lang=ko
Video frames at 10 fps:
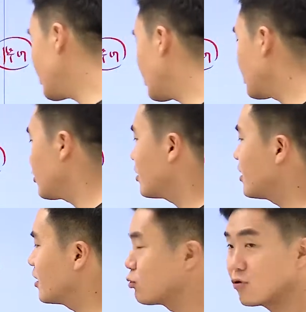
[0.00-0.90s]
병행되어야
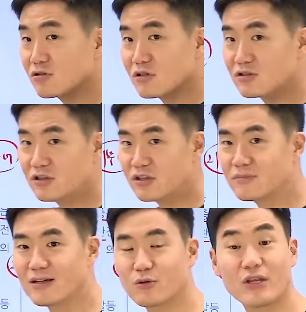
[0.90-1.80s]
된다. 도덕적
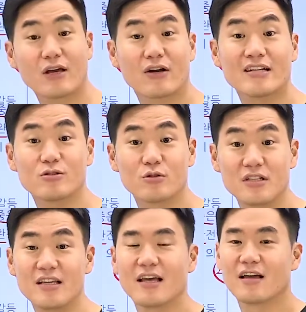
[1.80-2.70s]
설득만으로는 해결할
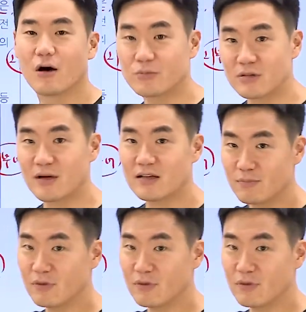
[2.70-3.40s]
수는 없지만